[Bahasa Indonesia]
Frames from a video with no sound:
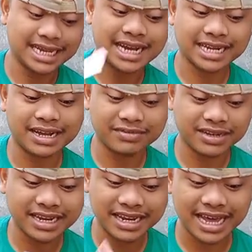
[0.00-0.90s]

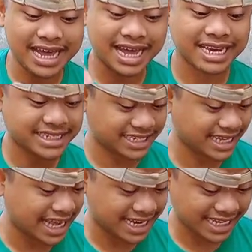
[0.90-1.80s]
Alhamdulillah rezeki
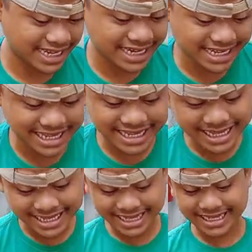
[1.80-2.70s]
hari ini
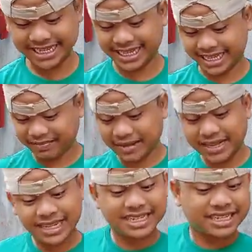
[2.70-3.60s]
sedikit
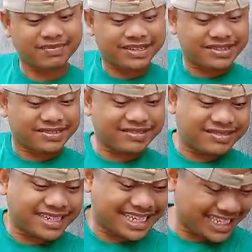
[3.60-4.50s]
banyak tetap
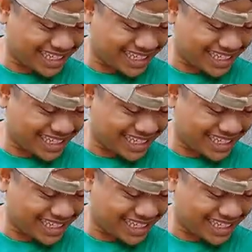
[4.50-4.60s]
disyukuri.